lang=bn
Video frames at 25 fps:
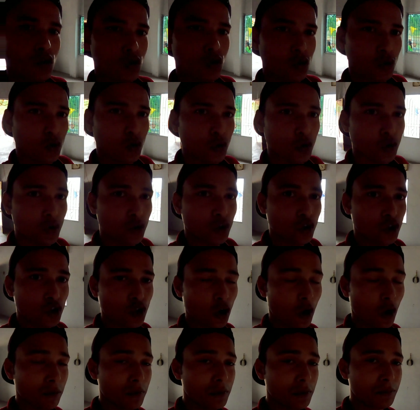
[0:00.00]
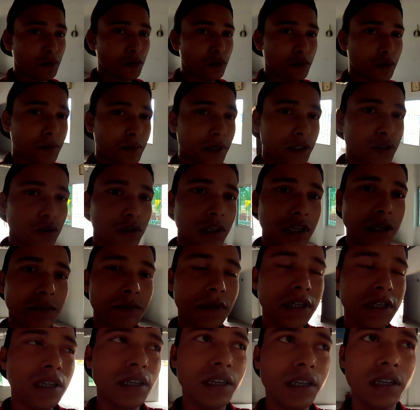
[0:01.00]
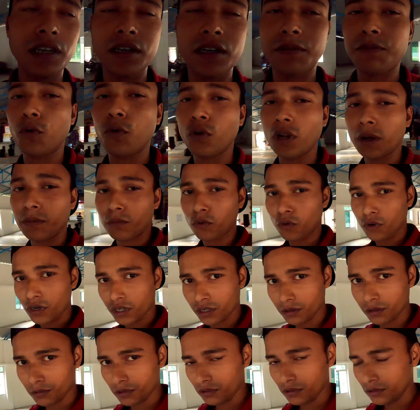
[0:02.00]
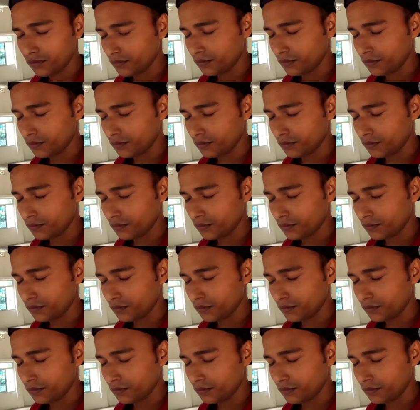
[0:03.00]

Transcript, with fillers: তো স্বামী প্রভুপাদকে আমরা প্রণাম করে নেব